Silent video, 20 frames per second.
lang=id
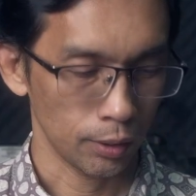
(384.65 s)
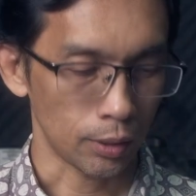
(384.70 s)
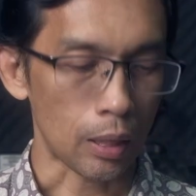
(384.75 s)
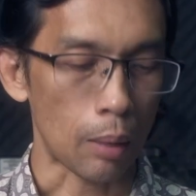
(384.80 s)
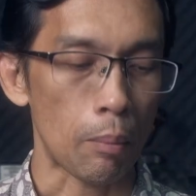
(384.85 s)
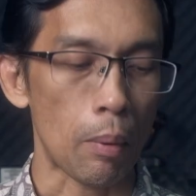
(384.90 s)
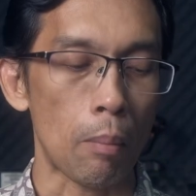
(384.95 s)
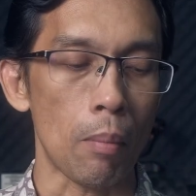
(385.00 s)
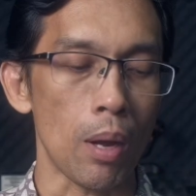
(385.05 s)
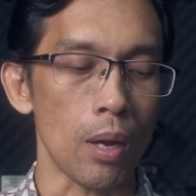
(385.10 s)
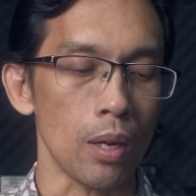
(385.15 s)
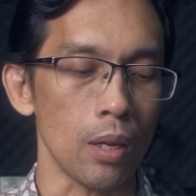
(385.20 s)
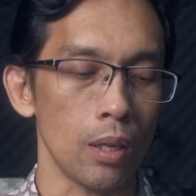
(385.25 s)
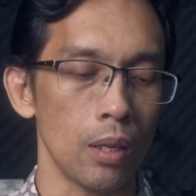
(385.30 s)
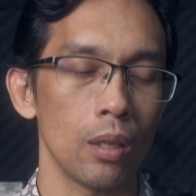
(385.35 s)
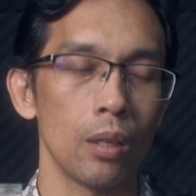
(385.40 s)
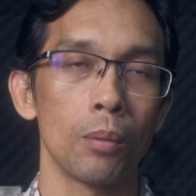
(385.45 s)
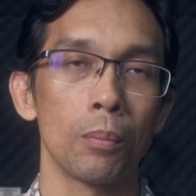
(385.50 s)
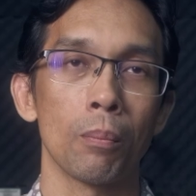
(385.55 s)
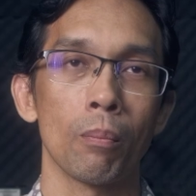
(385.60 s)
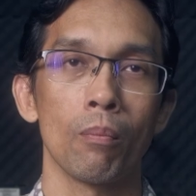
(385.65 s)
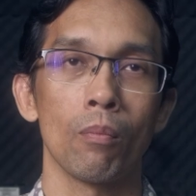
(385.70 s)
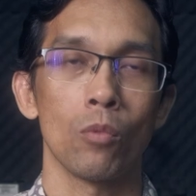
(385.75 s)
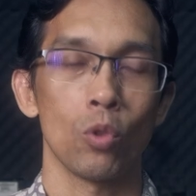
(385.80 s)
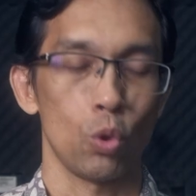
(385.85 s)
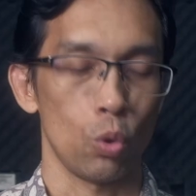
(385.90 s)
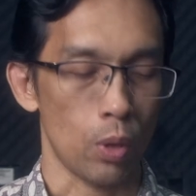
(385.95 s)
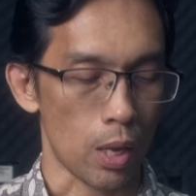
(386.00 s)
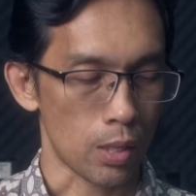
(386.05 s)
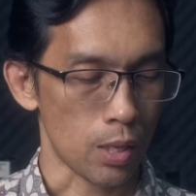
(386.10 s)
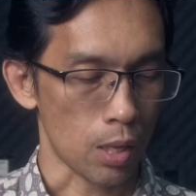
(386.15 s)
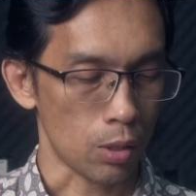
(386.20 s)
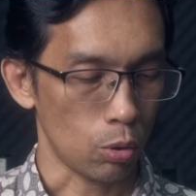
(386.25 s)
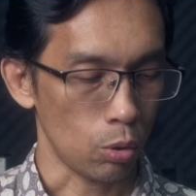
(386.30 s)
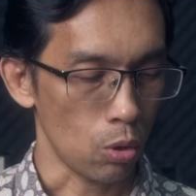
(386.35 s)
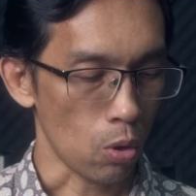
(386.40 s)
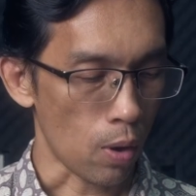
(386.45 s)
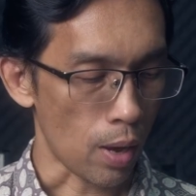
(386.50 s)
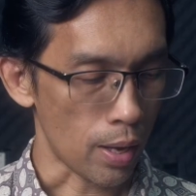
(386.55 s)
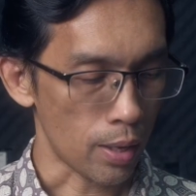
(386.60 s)
Dan memang surat
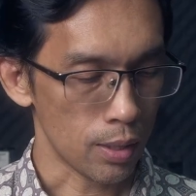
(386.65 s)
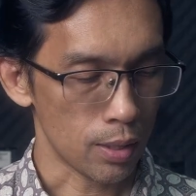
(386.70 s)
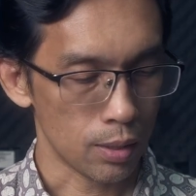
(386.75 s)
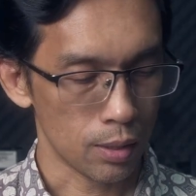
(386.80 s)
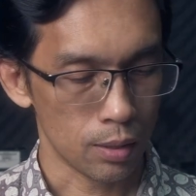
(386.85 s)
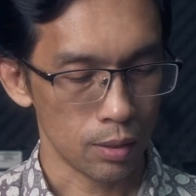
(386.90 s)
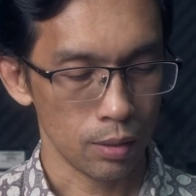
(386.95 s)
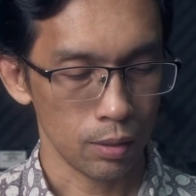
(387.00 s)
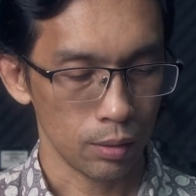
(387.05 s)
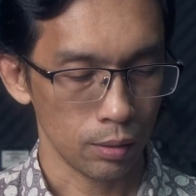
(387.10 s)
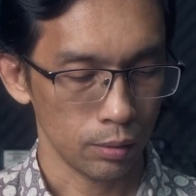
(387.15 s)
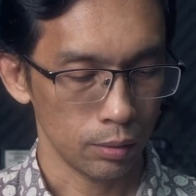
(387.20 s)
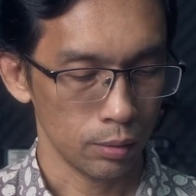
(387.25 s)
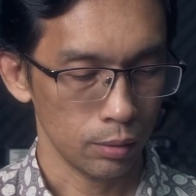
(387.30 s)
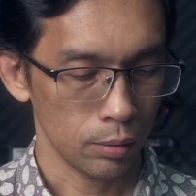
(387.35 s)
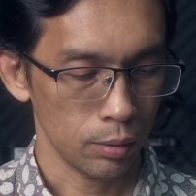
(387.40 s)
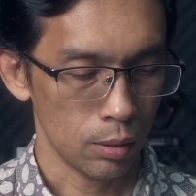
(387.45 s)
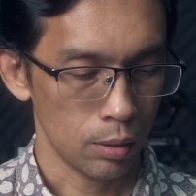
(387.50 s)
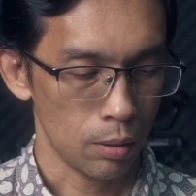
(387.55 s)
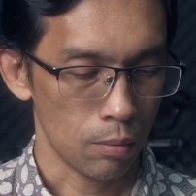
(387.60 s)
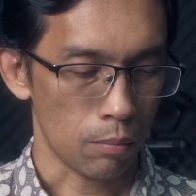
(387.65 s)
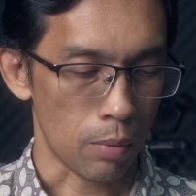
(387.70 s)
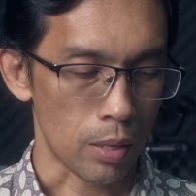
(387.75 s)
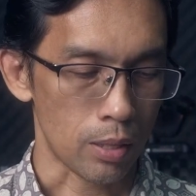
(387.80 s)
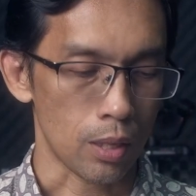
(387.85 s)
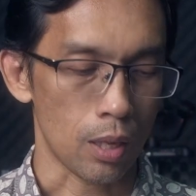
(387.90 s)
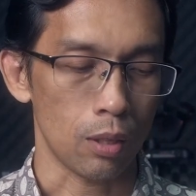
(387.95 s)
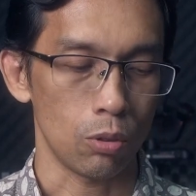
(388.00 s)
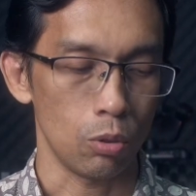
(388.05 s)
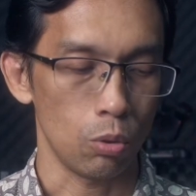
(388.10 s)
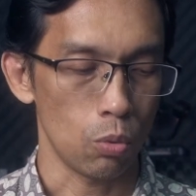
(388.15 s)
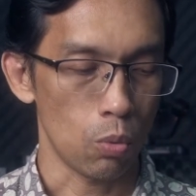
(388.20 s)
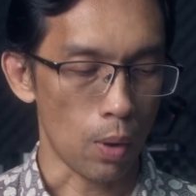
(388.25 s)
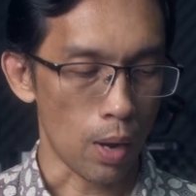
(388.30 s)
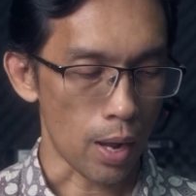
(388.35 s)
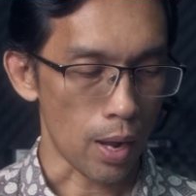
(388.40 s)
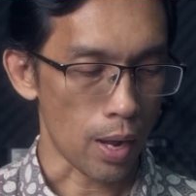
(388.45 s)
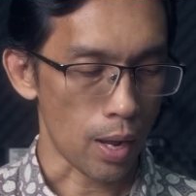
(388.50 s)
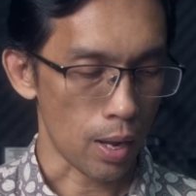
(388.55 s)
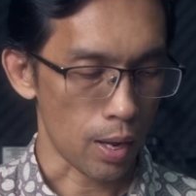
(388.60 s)
1 Yohanes pasal
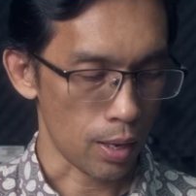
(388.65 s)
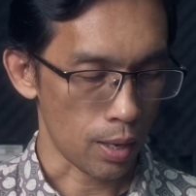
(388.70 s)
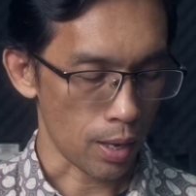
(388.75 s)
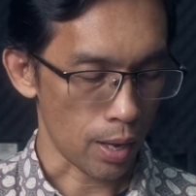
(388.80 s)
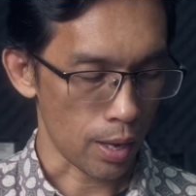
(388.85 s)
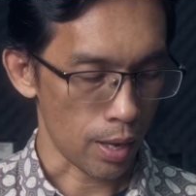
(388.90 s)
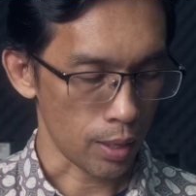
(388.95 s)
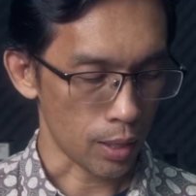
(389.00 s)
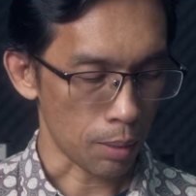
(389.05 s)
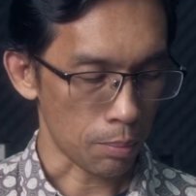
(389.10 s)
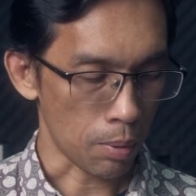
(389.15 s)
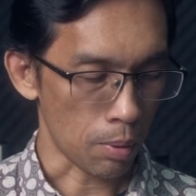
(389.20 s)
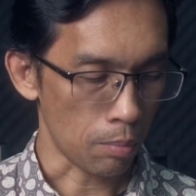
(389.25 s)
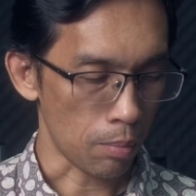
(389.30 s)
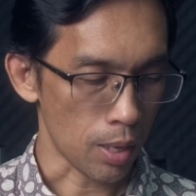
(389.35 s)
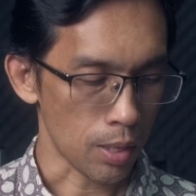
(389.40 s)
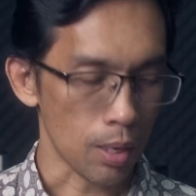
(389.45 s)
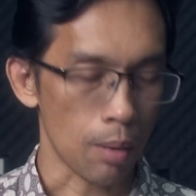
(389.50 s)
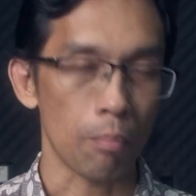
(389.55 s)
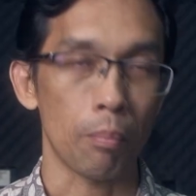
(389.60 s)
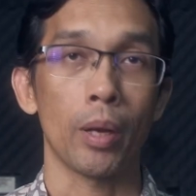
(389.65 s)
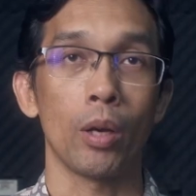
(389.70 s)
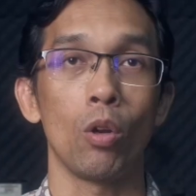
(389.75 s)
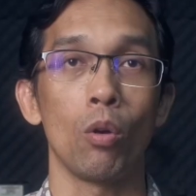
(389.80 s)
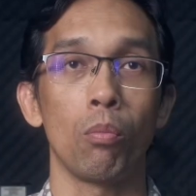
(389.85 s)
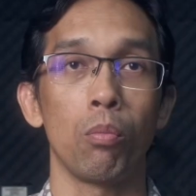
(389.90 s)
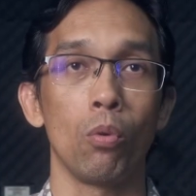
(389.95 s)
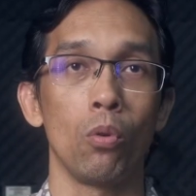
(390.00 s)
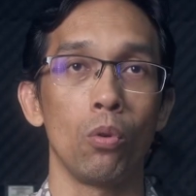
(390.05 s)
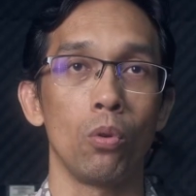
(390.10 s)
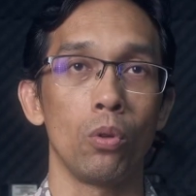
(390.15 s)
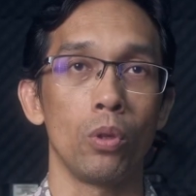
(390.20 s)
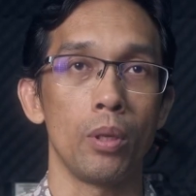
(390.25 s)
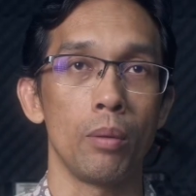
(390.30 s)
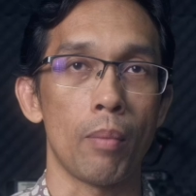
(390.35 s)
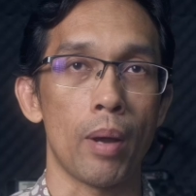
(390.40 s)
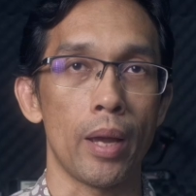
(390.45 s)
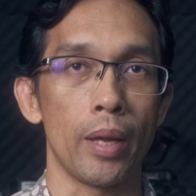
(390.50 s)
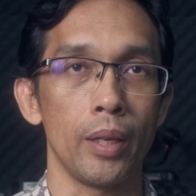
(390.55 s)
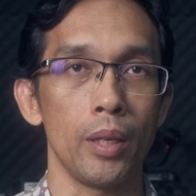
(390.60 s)
2 ayat 18 sampai 25
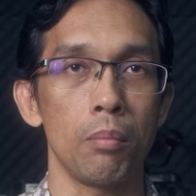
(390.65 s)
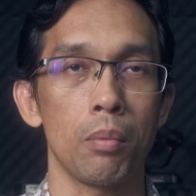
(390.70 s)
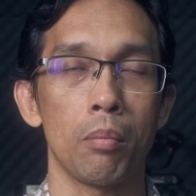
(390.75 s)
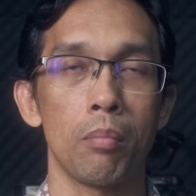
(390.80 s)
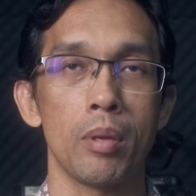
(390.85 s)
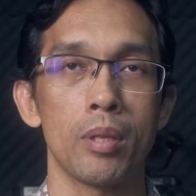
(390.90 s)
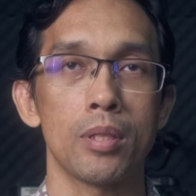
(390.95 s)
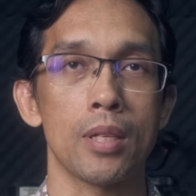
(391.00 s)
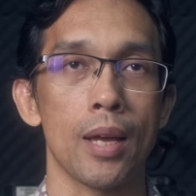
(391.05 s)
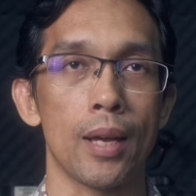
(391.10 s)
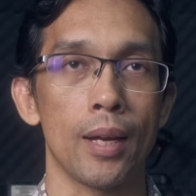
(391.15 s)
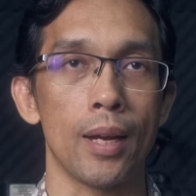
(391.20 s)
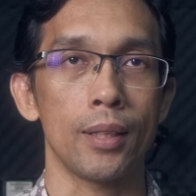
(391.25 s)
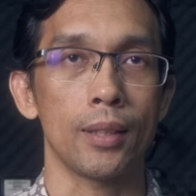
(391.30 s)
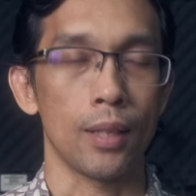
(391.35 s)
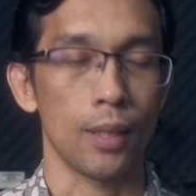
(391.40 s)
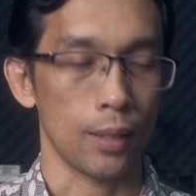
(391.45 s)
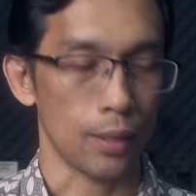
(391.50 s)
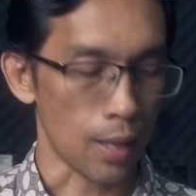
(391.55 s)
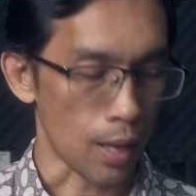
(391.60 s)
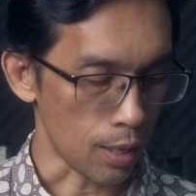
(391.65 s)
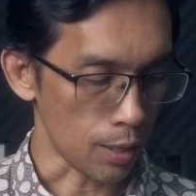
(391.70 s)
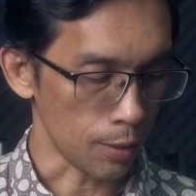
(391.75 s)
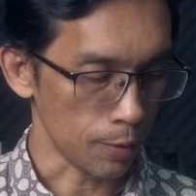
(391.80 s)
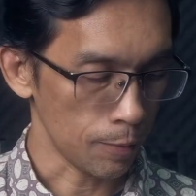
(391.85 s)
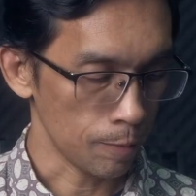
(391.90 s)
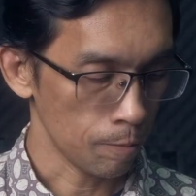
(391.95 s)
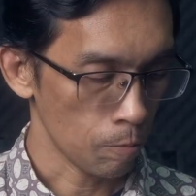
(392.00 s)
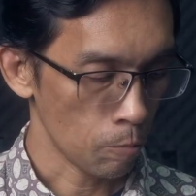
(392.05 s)
ini berbicara tentang